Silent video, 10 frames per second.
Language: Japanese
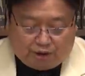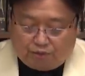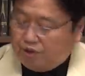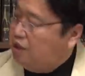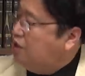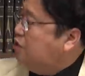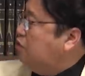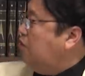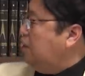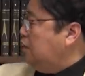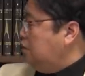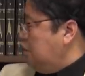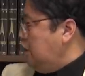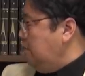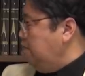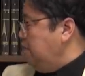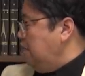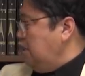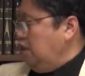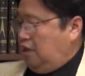あの、テキストはですね、
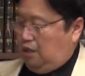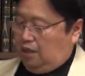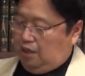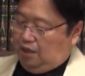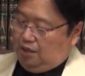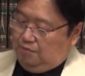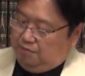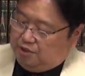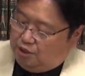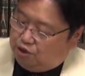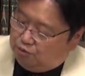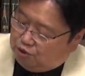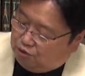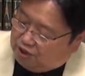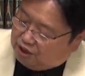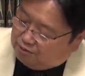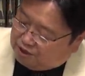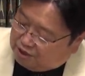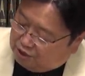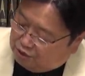えー、まあ、先週も紹介しま
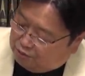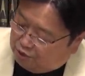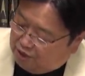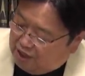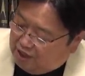したけども、